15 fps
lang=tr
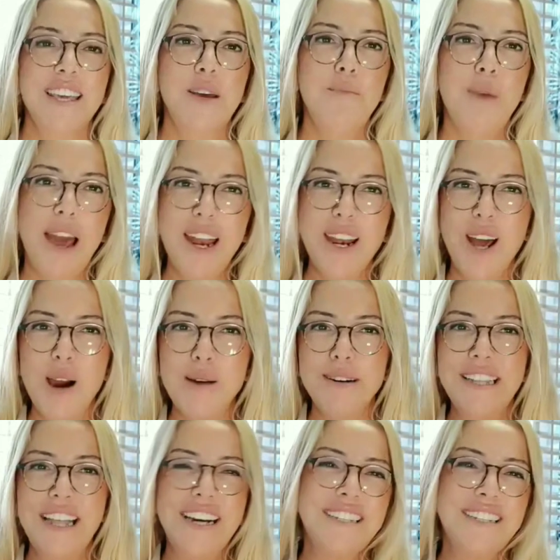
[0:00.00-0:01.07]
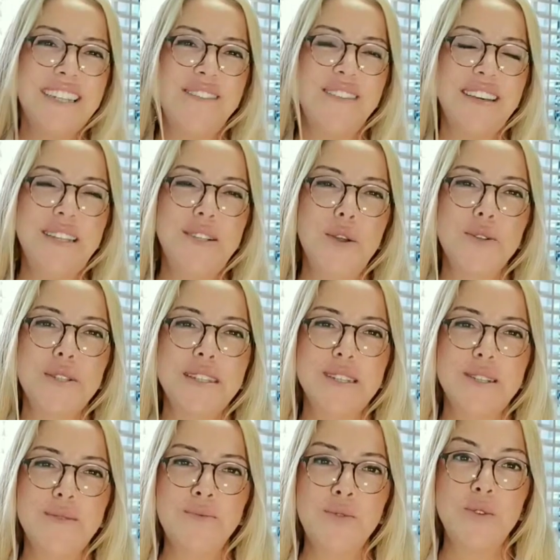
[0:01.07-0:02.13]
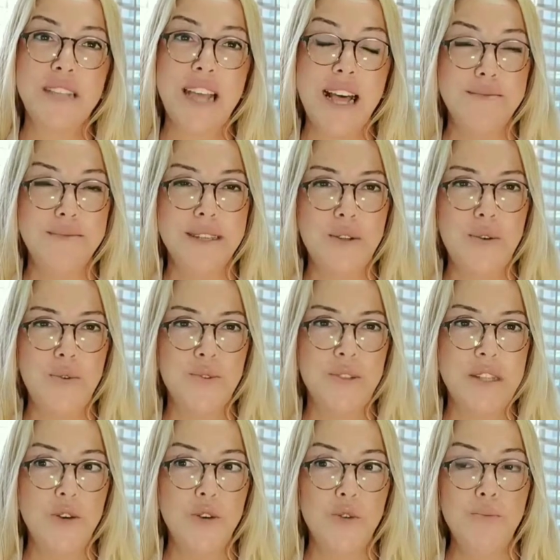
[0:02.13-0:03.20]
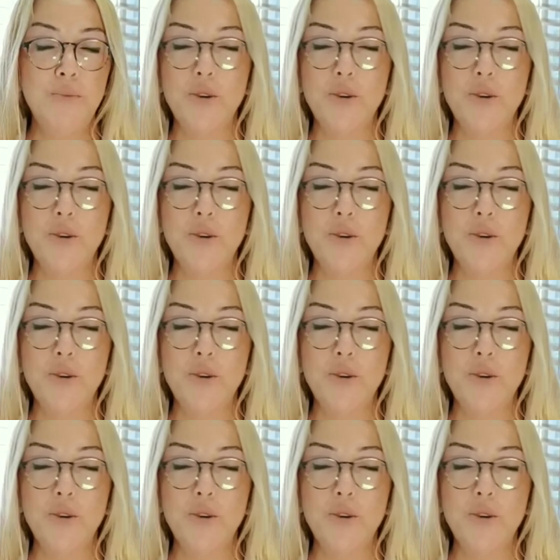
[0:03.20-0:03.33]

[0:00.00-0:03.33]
Merhabalar sevgili dostlarım. Güzel bir gün diliyorum.